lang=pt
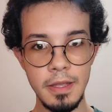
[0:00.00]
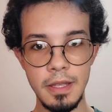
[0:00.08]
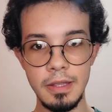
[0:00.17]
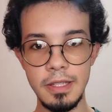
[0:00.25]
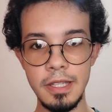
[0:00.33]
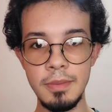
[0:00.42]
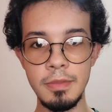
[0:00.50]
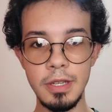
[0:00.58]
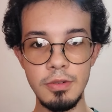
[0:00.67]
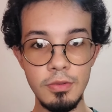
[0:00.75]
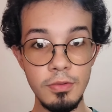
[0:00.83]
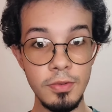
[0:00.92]

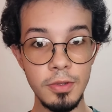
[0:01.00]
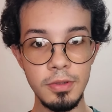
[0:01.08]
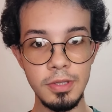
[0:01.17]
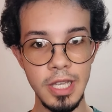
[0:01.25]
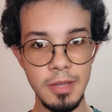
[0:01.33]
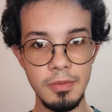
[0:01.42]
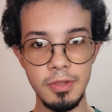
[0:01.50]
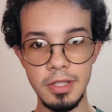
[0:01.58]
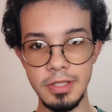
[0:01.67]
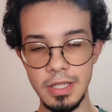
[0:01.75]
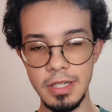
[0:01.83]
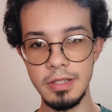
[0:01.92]
determinar o conforto térmico nas
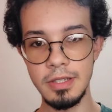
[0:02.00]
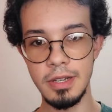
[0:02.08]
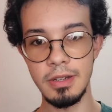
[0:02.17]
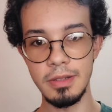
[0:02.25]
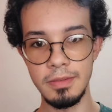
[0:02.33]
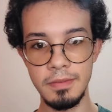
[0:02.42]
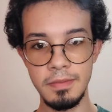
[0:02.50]
salas de aula.